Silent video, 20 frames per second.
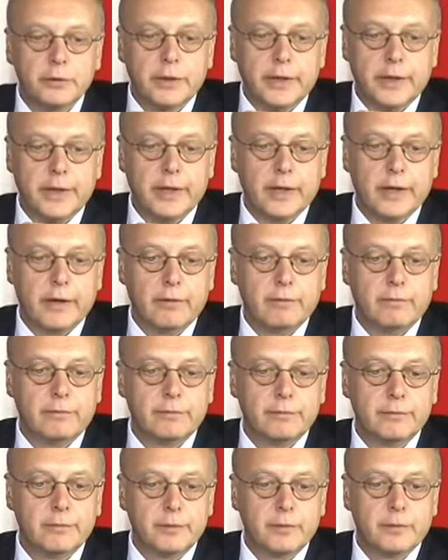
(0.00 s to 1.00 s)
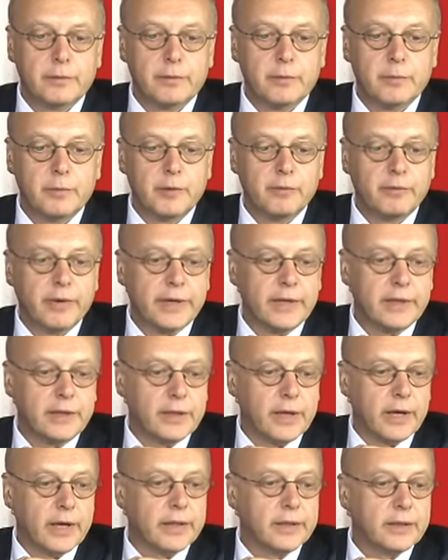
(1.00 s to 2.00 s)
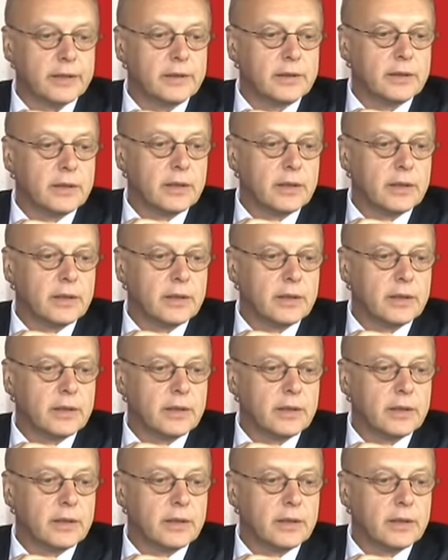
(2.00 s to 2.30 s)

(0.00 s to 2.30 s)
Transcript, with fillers: E, bir vakit yaratın.